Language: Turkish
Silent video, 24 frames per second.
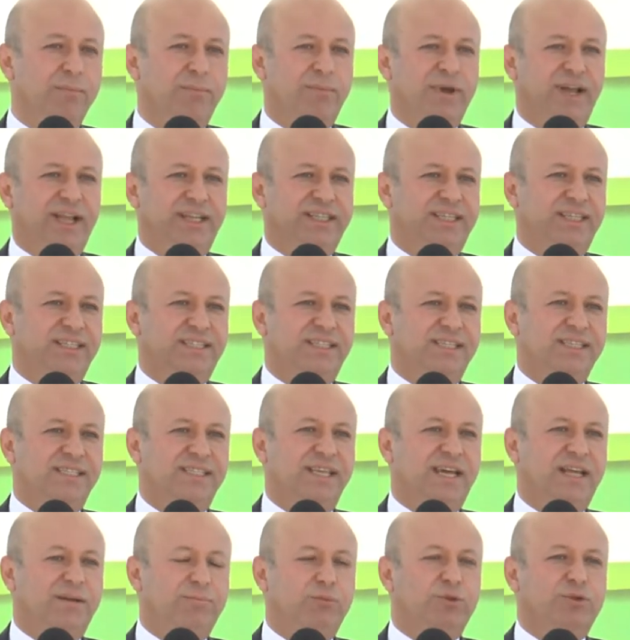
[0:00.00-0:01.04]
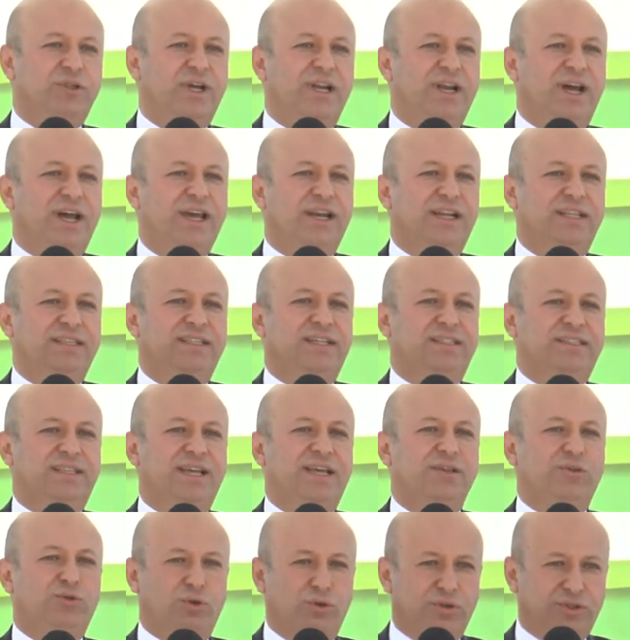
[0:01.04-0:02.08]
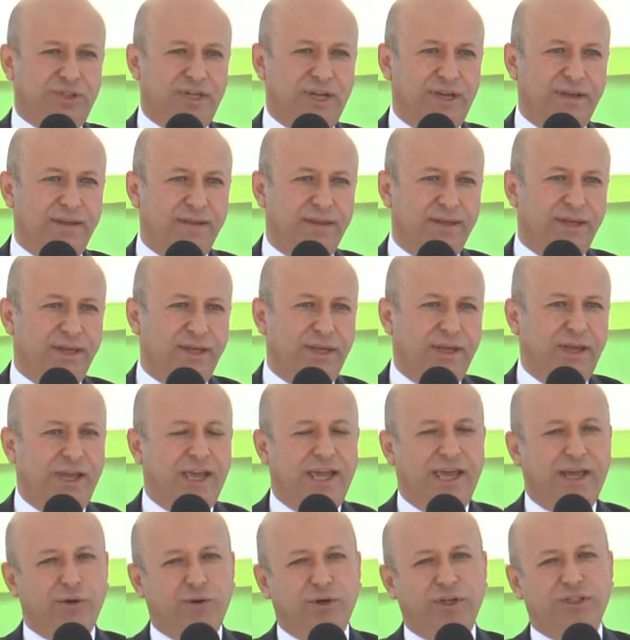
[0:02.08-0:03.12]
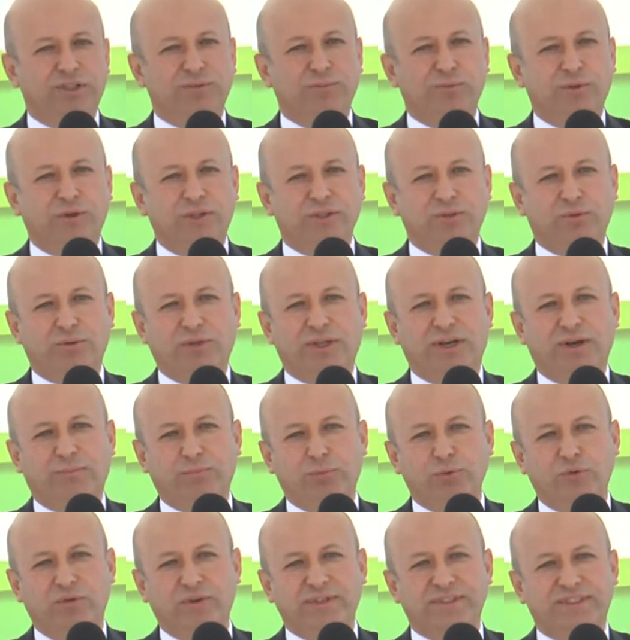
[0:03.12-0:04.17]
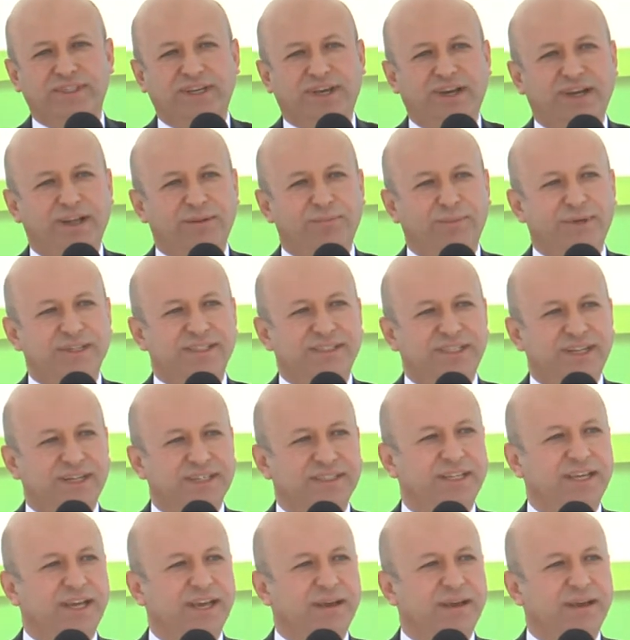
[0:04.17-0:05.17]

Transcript: Belki sizler buradan ayrıldıktan sonra eğer öğretim üyesi olarak bu üniversitede kalmazsanız,